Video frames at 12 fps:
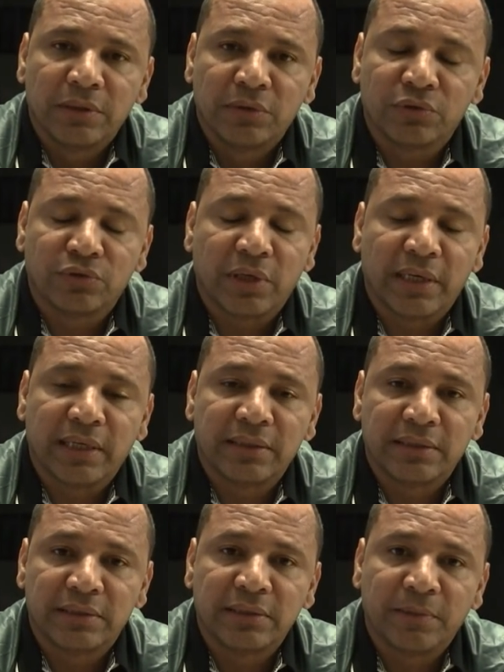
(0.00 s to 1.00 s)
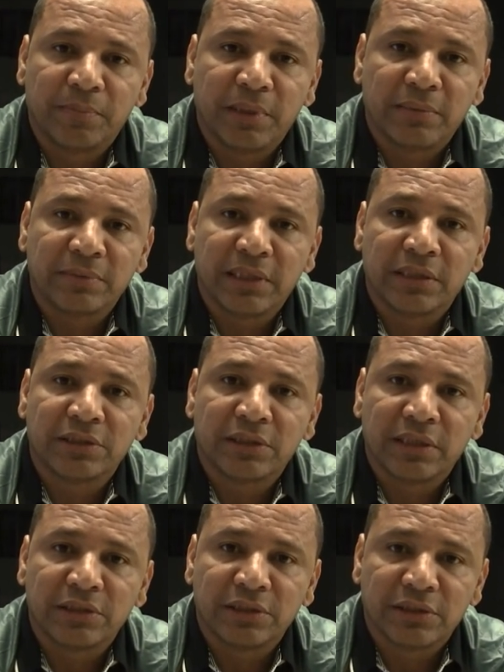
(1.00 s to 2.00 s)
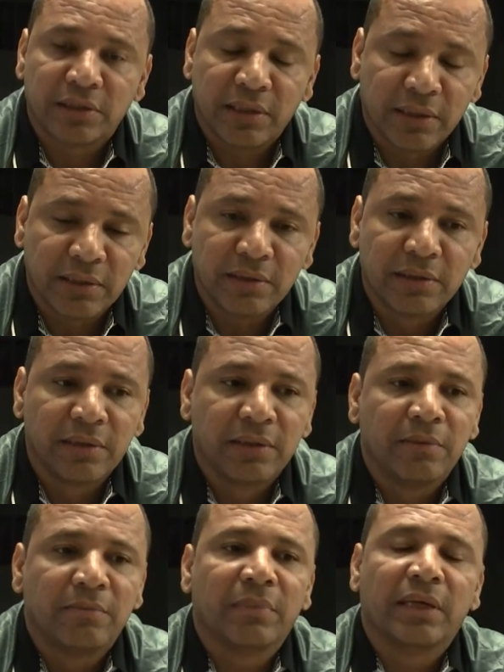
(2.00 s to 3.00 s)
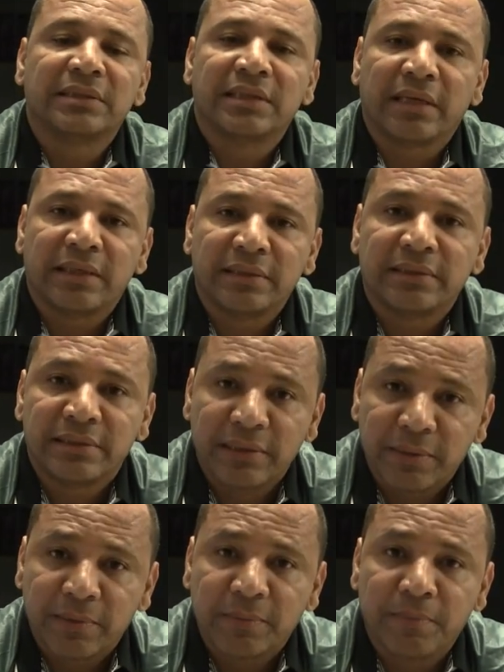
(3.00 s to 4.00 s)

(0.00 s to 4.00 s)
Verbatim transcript: não só agradecer pela amizade que a gente tem, mas agradecer